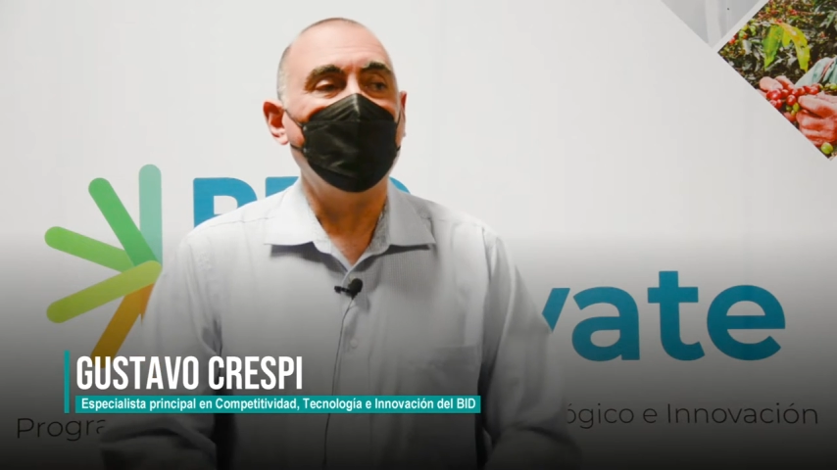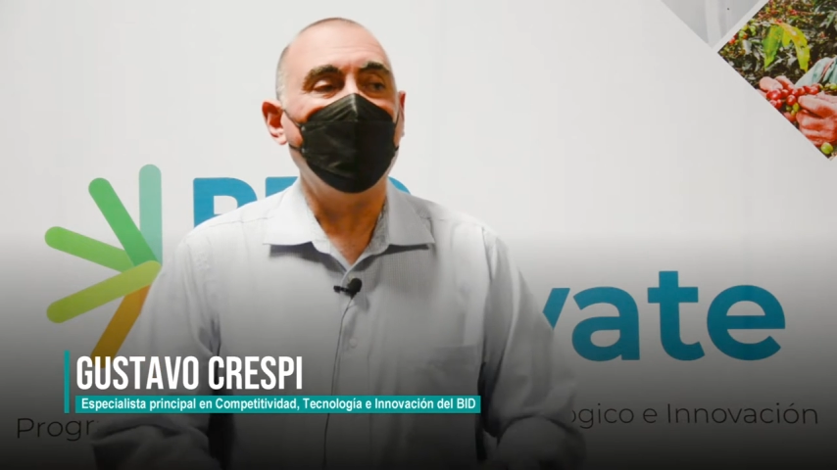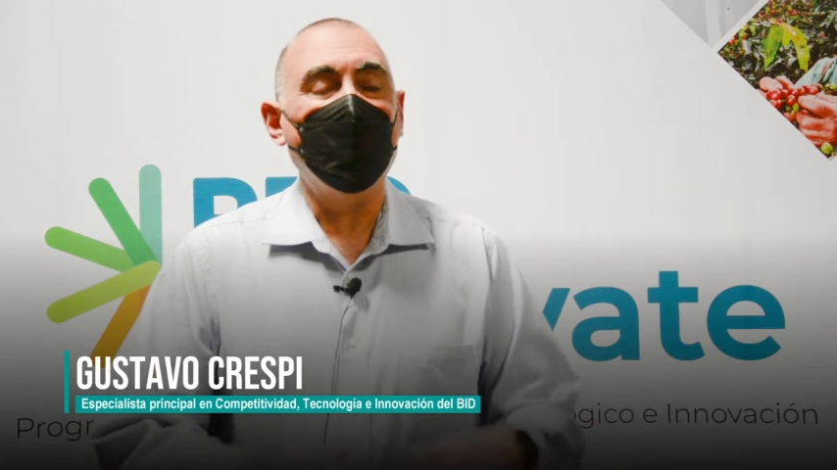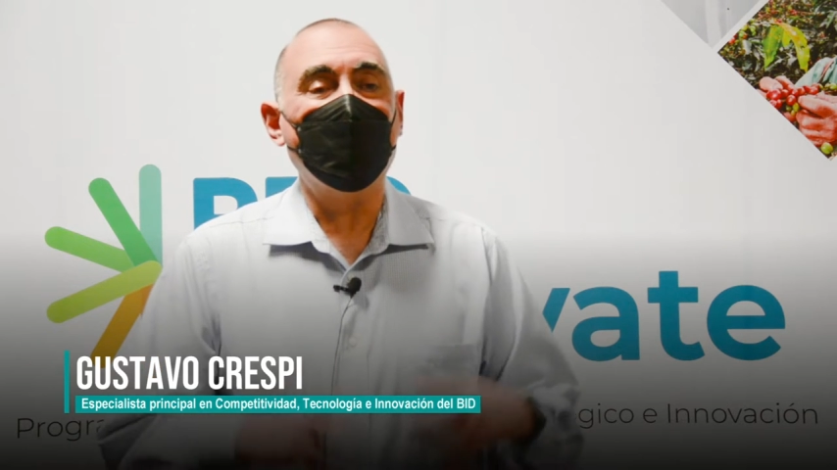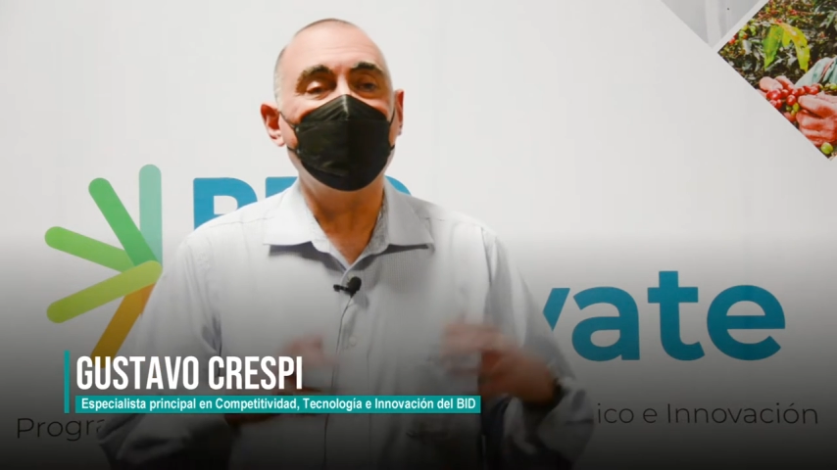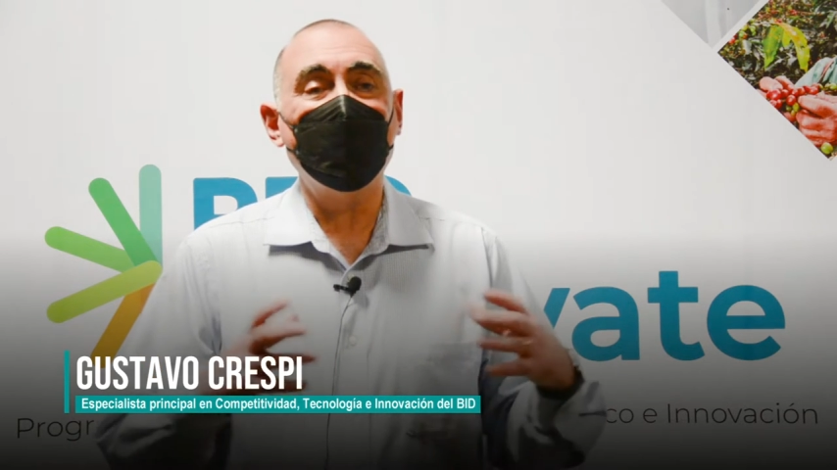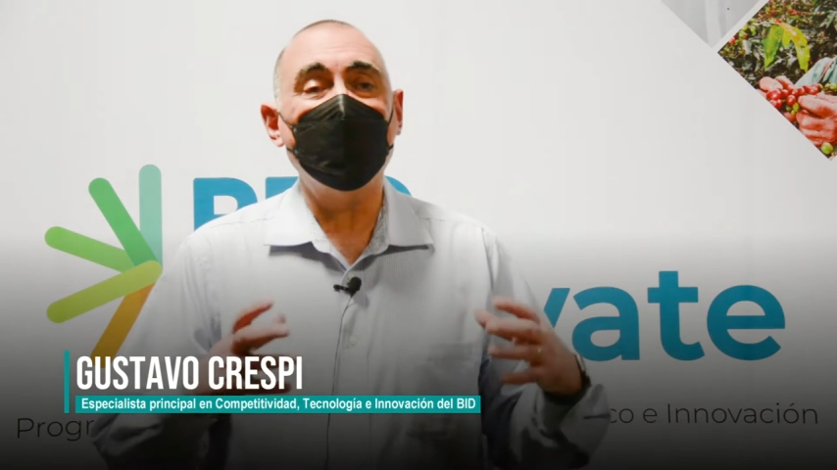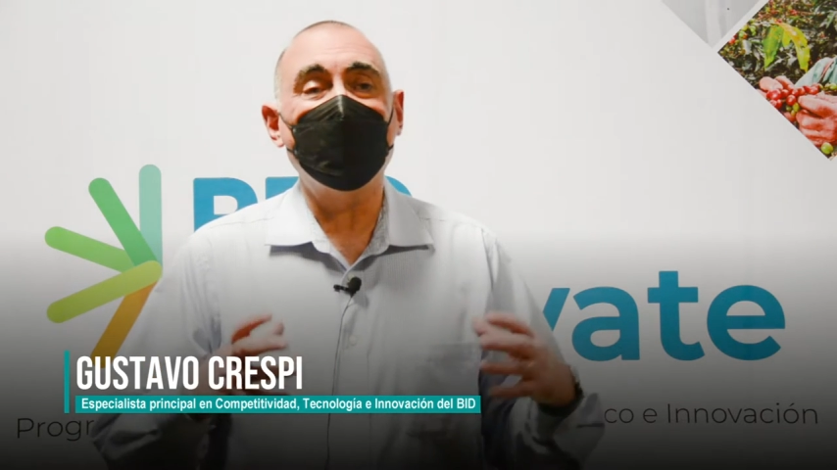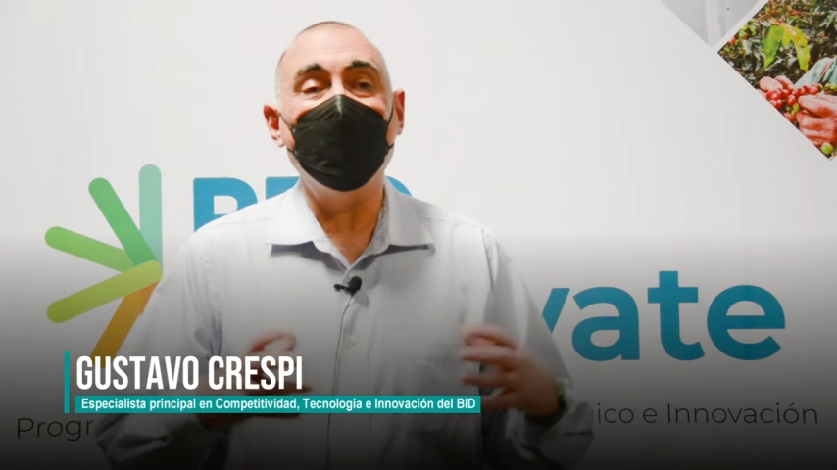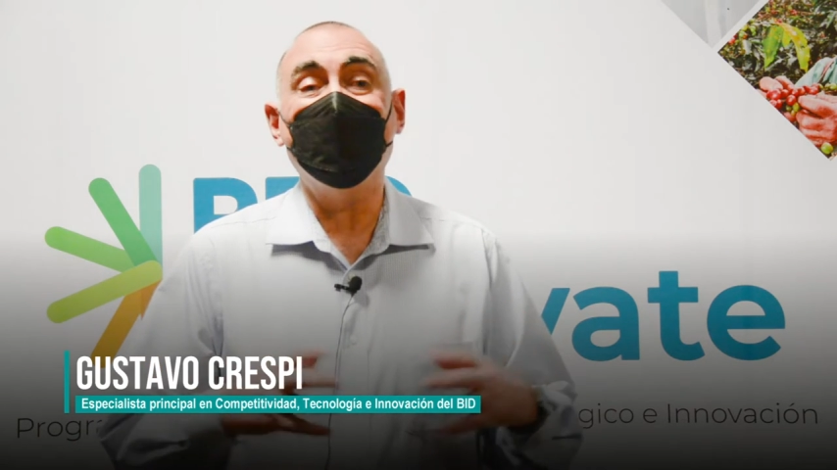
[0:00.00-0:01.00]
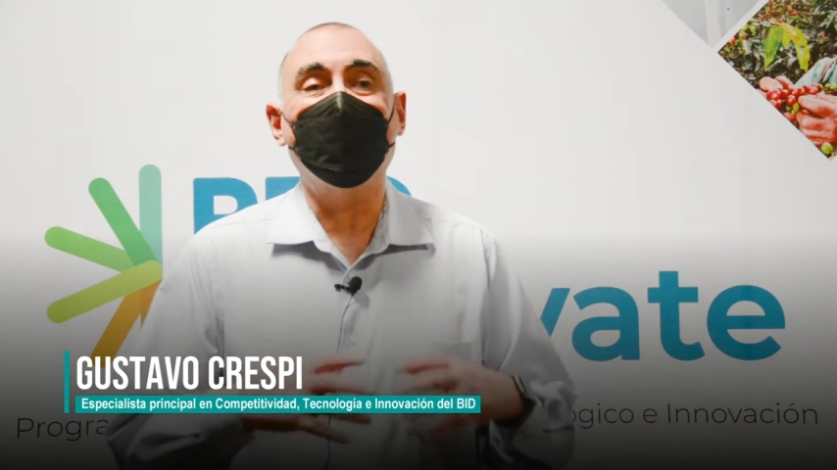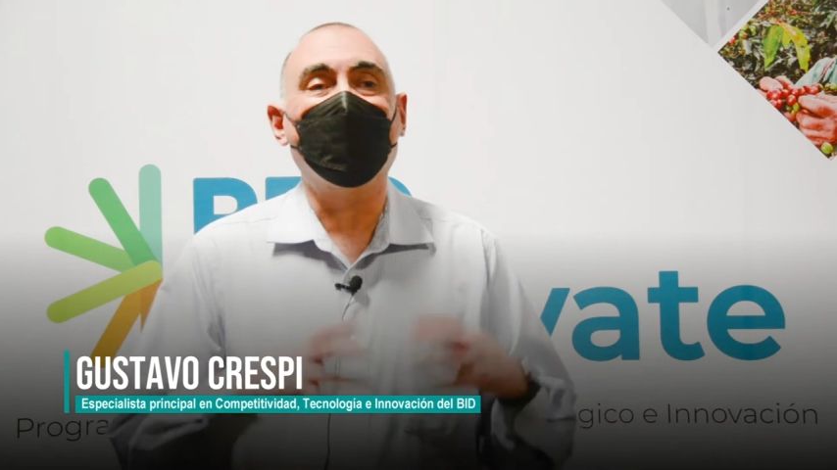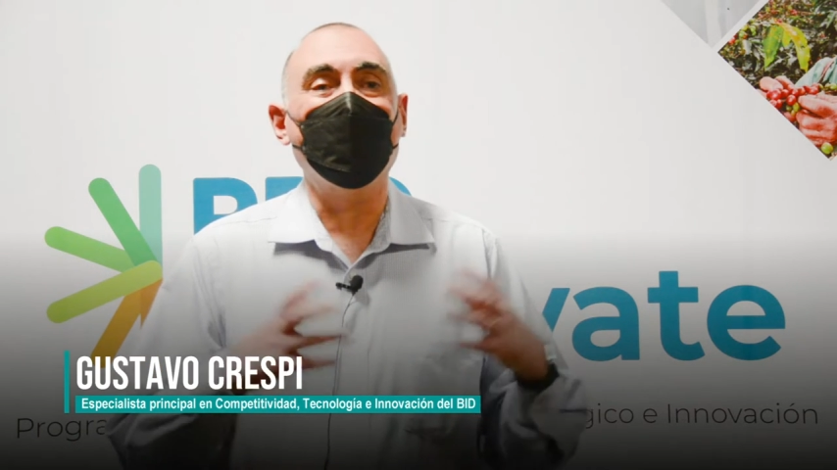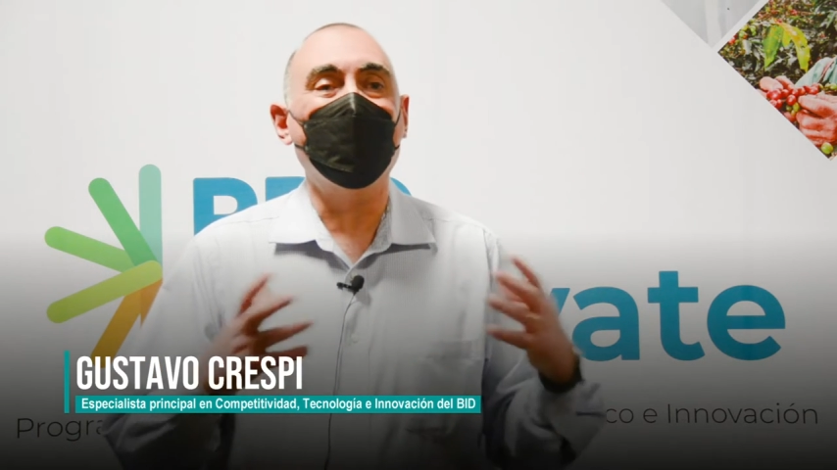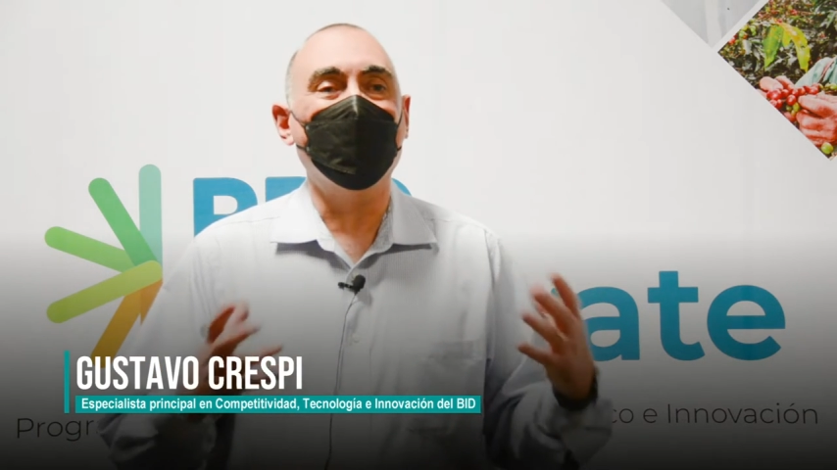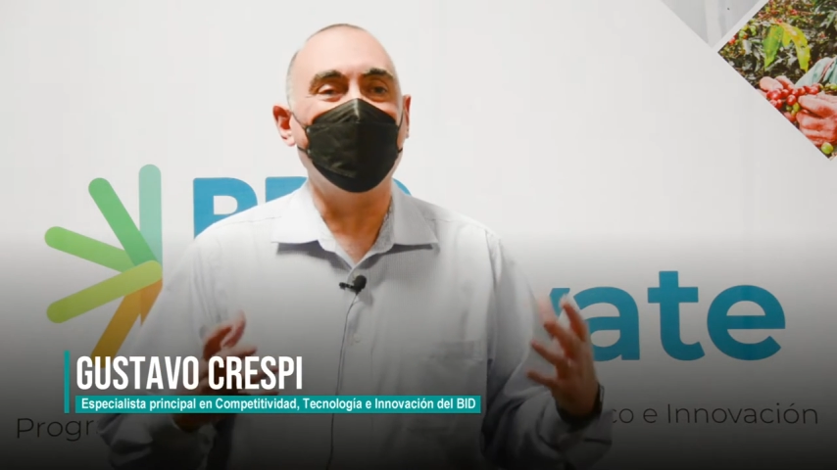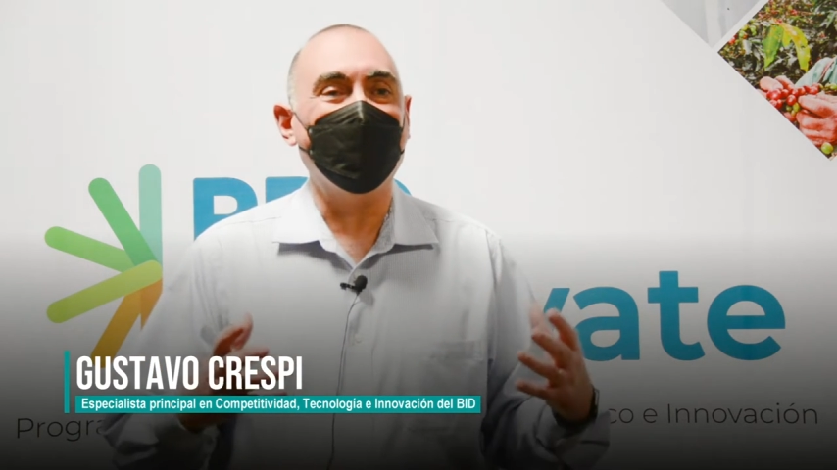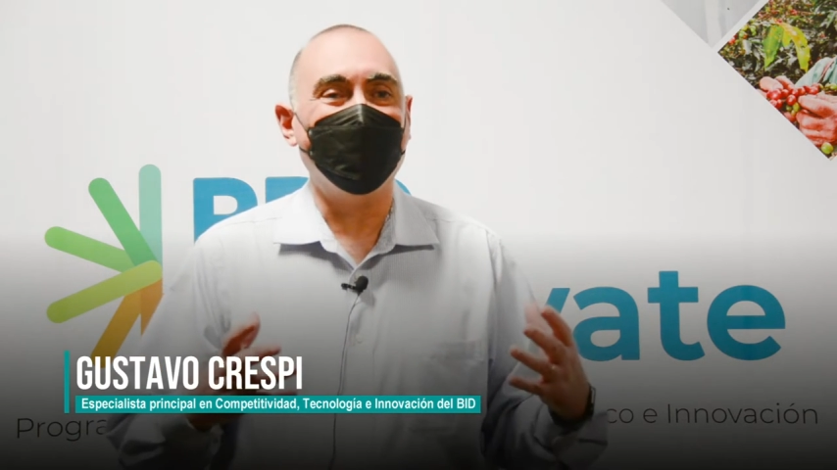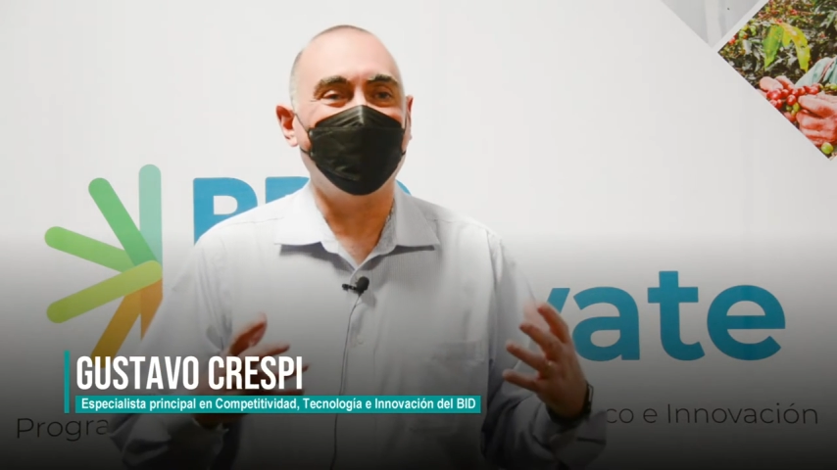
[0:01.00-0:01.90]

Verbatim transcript: la innovación es incertidumbre.